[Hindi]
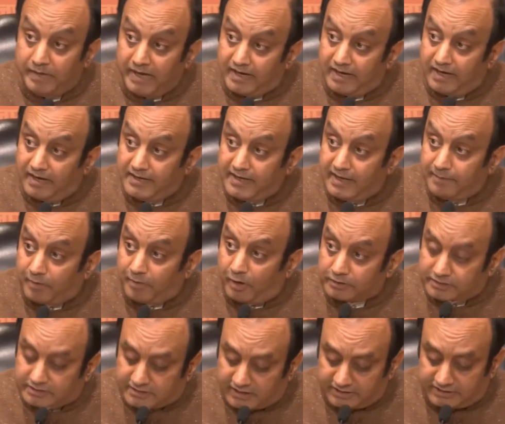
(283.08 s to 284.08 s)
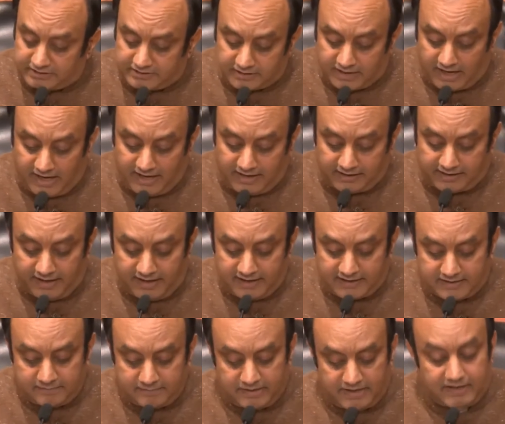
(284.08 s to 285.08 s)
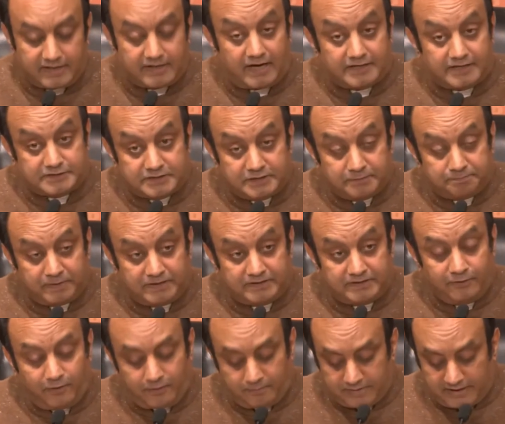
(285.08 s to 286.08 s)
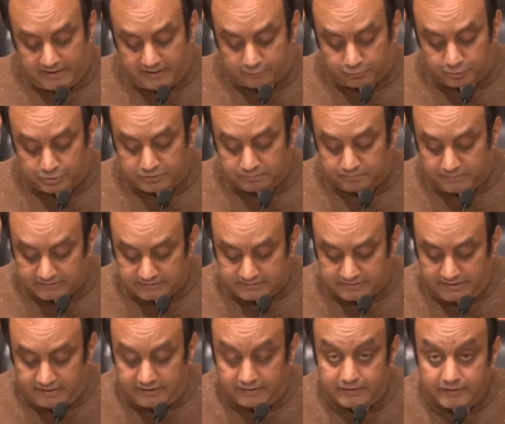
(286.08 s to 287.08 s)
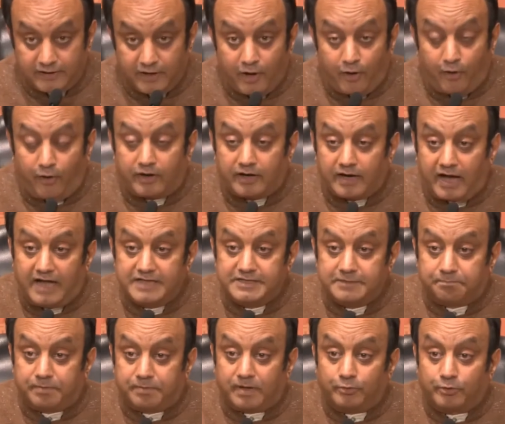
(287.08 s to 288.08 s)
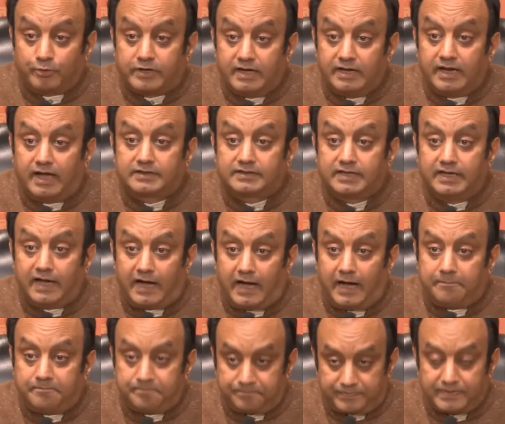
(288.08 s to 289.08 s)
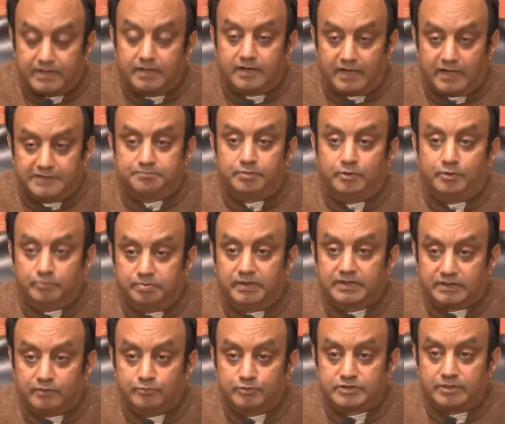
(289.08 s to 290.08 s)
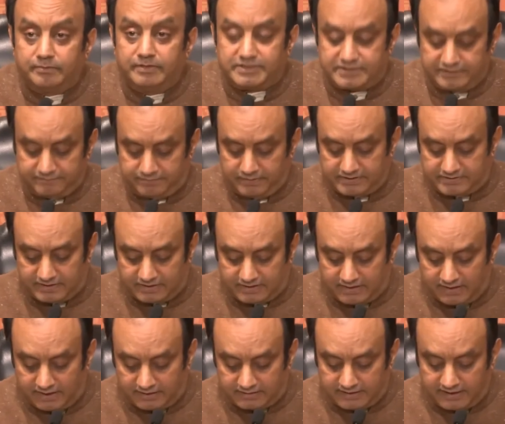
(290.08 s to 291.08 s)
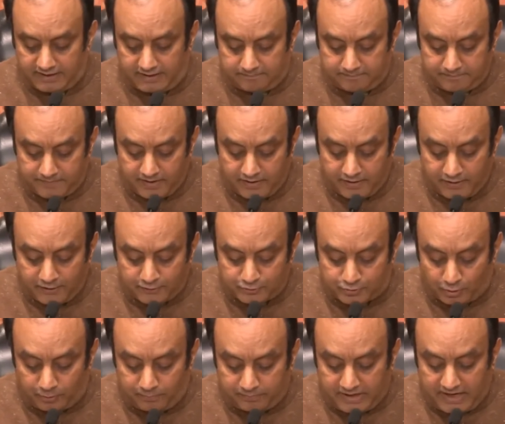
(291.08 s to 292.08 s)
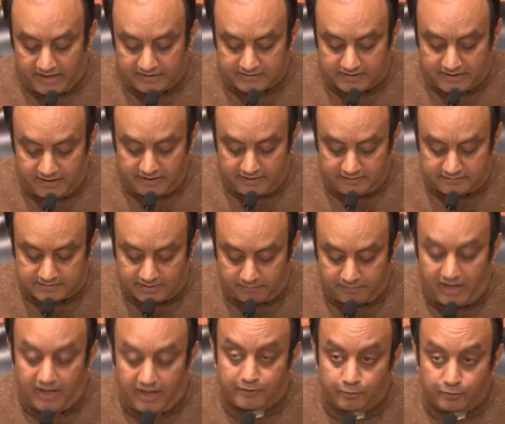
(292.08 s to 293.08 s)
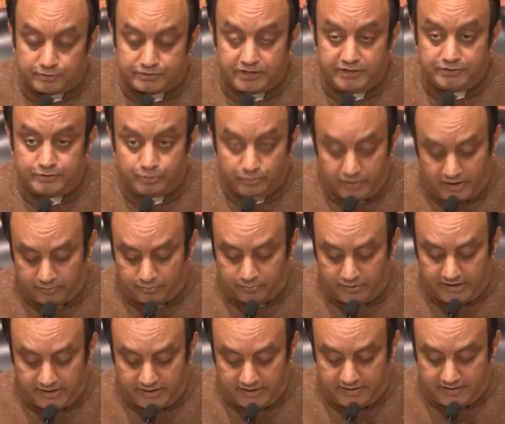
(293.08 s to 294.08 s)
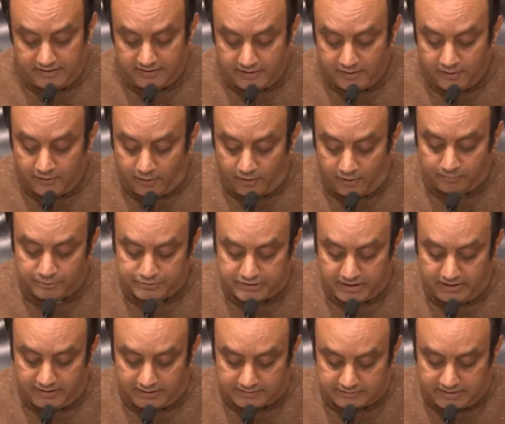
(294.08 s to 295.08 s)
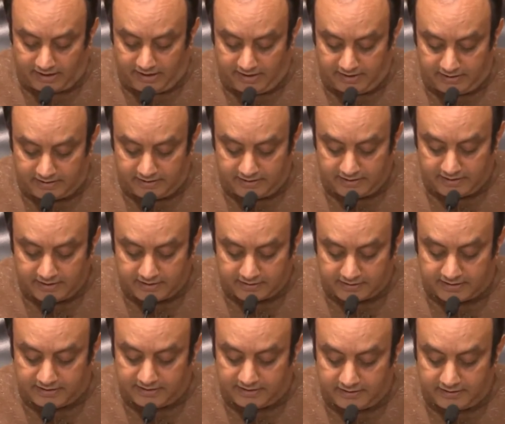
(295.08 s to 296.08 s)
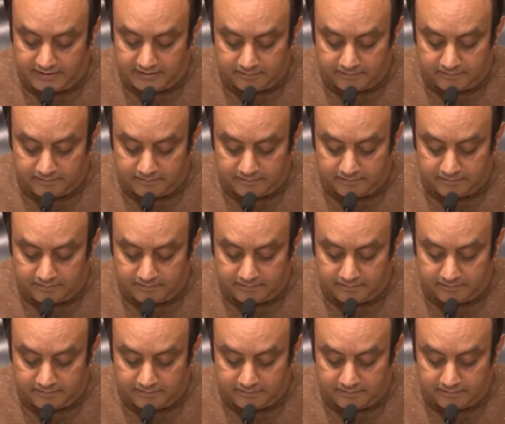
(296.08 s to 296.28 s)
मेरे लिए बहुत कष्टकारक है कि मेरे राष्ट्रपति और मेरे कुछ मंत्री और राज प्रमुख के नाते आप राज प्रमुख मतलब उस समय चीफ मिनिस्टर के नाते आप सोमनाथ के इस समारोह से जुड़े हुए हैं और मुझे लगता है कि